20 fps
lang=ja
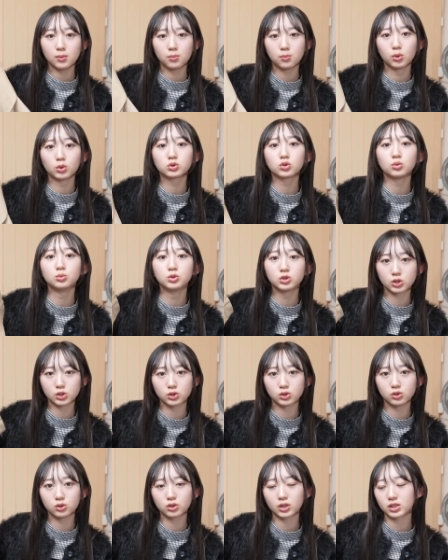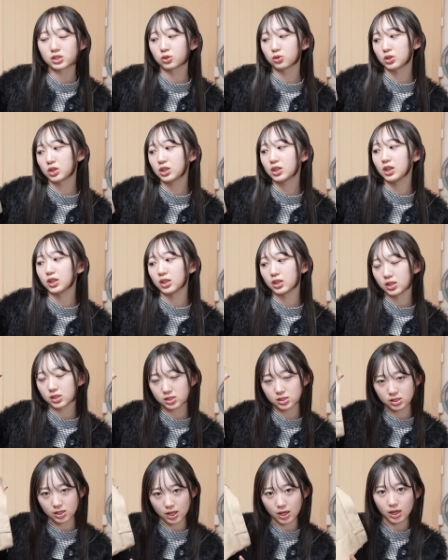ボトムスがちょっと来ててで
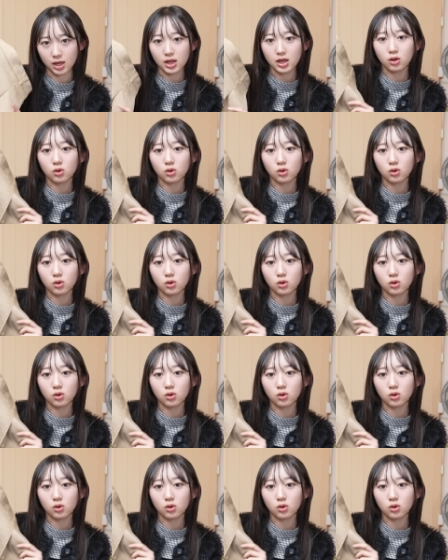すね